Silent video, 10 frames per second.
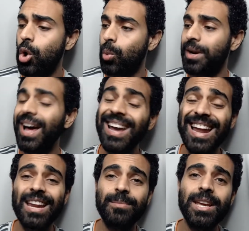والناحيه
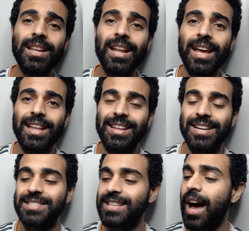اليمين
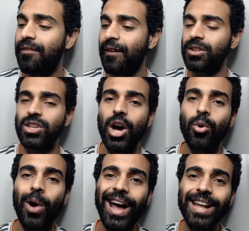تحسها فاضيه
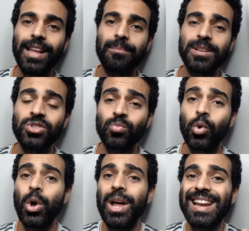واخدها
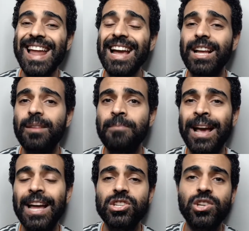باسمه لكن ما
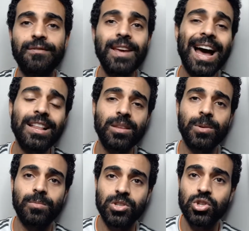كانش في حد
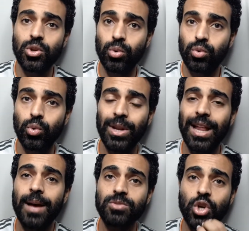بيبصيله طول ال
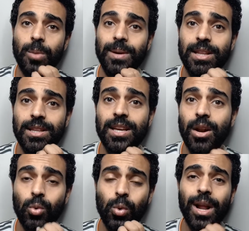45 دقيقه
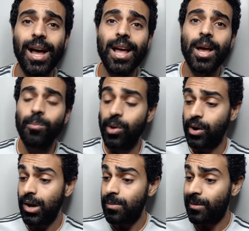الاولى
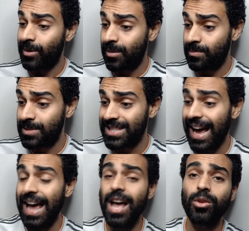بالرغم من
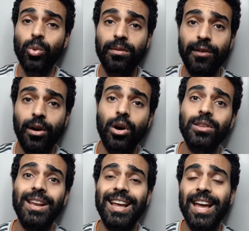المساحات
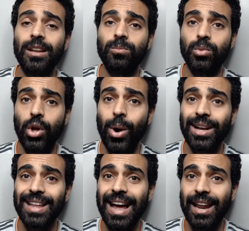والفراغات اللي كانت
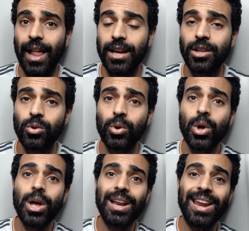متواجده على ناحيته
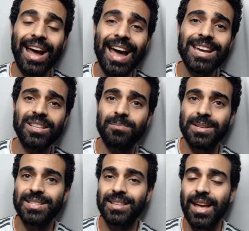لغايه ما
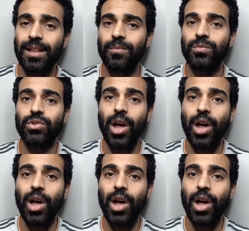زيدان